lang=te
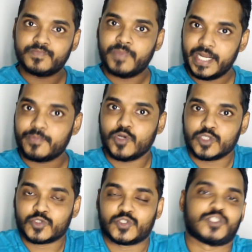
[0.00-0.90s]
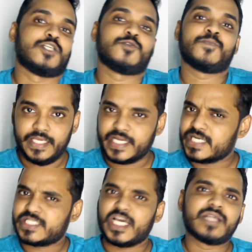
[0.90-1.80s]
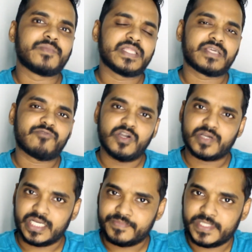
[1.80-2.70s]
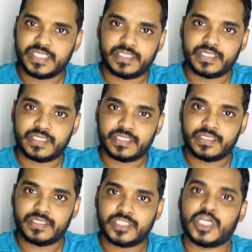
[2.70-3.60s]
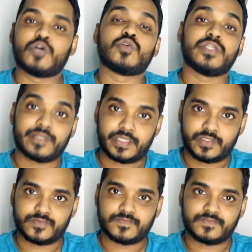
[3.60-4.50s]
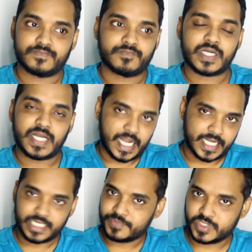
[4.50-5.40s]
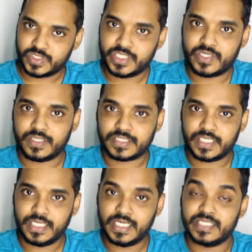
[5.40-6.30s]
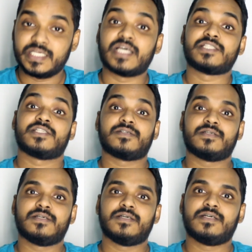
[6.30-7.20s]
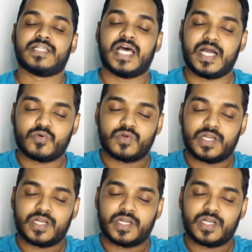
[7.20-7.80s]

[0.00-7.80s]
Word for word: పారిపోవాలని చూస్తున్నాడు ఇక్కడ చాలామందికి వాళ్ళు కనిపించేది ఏంటి చావుదొలితేట్లు బట్ నాకు కనిపిస్తుంది ఏంటో తెలుసా నిరాశ నాకు